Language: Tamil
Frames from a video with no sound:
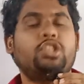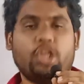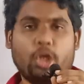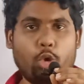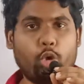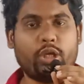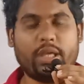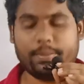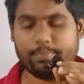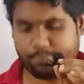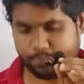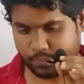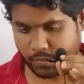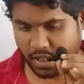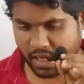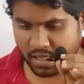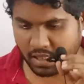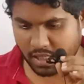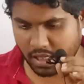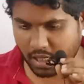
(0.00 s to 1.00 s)
சரி ஓகே
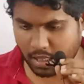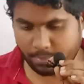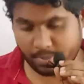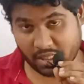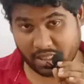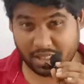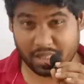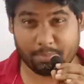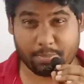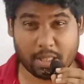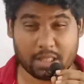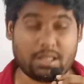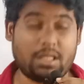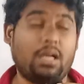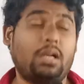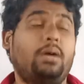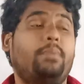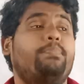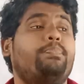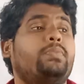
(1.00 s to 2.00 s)
என்ன அப்படிங்கிறத
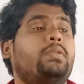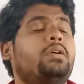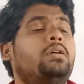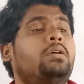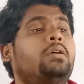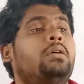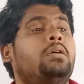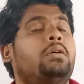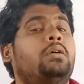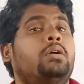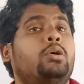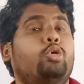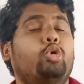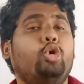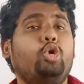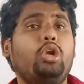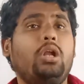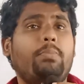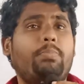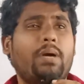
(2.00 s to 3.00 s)
பார்த்துடலாம்
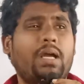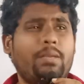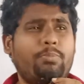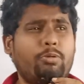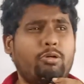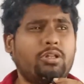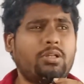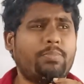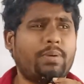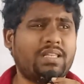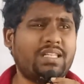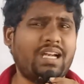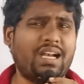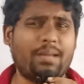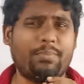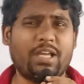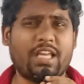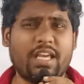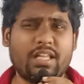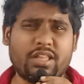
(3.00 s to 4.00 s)
ஒன்றும் இல்லைப்பா இப்போ வந்து
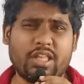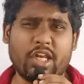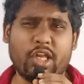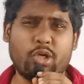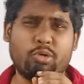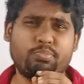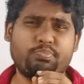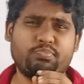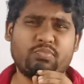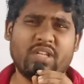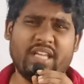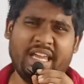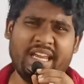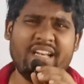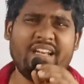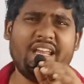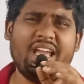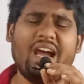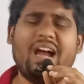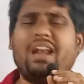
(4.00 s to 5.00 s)
பார்த்திங்கன்னா நமக்கே தெரியும்
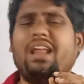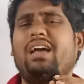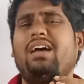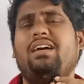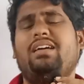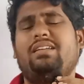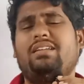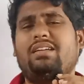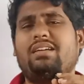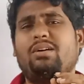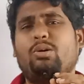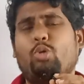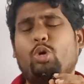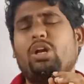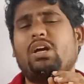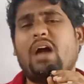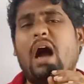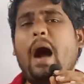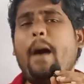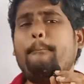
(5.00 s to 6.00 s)
இந்தியாவில்
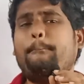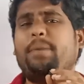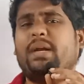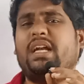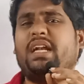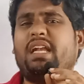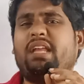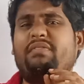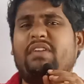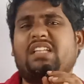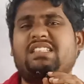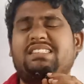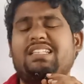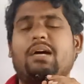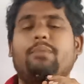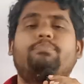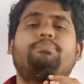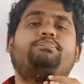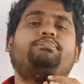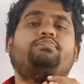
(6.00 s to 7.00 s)
ஒரு காம்பரேட்டிவ்
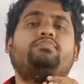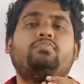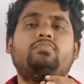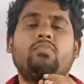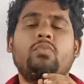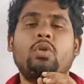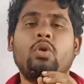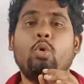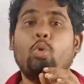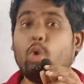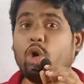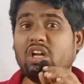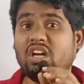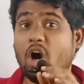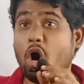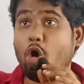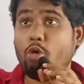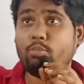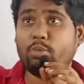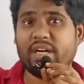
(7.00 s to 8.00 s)
எக்ஸாம் ஒரு
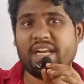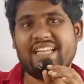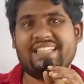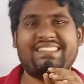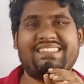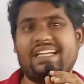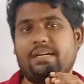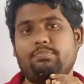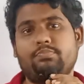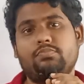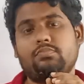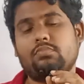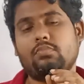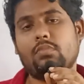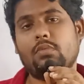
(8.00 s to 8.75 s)
கவர்மெண்ட் எக்ஸாம்